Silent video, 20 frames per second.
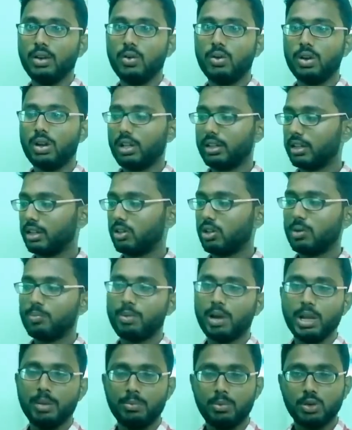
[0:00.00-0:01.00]
ஒரு அந்த இடத்துல ஒரு
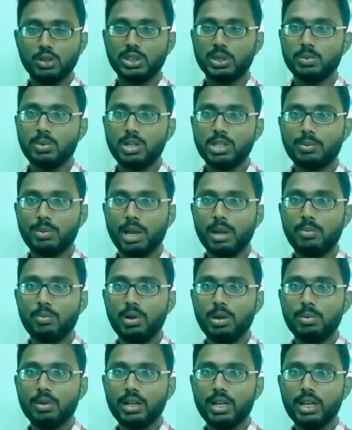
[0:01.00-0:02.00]
பைப் வச்சுருப்போம் அந்த பைப்
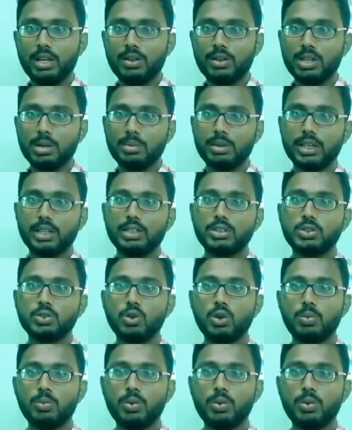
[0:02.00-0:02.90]
மூலிமா கீழே வந்து நம்ம எங்கேயாவது ஸ்டோர்